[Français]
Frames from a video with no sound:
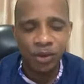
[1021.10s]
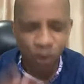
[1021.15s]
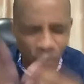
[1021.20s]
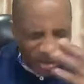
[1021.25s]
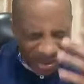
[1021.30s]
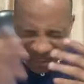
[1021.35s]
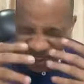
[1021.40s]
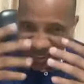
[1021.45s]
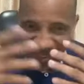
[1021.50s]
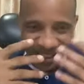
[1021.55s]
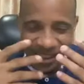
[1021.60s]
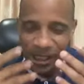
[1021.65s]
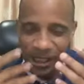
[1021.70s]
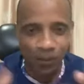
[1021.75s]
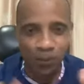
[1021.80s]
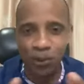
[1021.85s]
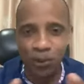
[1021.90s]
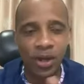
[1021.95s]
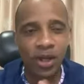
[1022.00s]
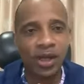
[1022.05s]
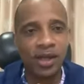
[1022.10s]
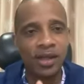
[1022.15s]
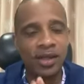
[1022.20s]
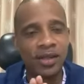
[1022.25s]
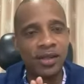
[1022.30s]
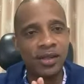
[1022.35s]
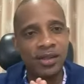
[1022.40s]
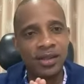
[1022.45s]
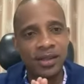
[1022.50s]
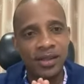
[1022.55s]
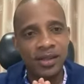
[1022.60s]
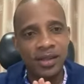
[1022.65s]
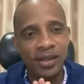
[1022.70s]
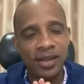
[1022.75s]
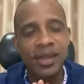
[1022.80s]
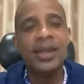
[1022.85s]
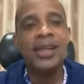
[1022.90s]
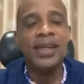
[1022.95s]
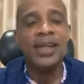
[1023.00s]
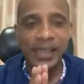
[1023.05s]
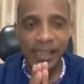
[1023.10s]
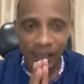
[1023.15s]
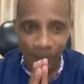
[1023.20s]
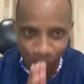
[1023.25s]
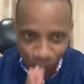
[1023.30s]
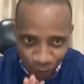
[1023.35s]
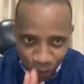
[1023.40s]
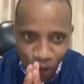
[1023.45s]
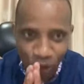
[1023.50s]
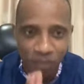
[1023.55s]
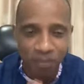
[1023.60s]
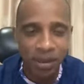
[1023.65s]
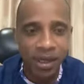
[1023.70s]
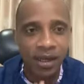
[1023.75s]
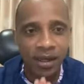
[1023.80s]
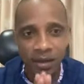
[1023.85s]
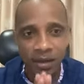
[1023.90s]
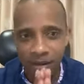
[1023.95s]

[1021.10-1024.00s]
ses espoirs et puis ne pas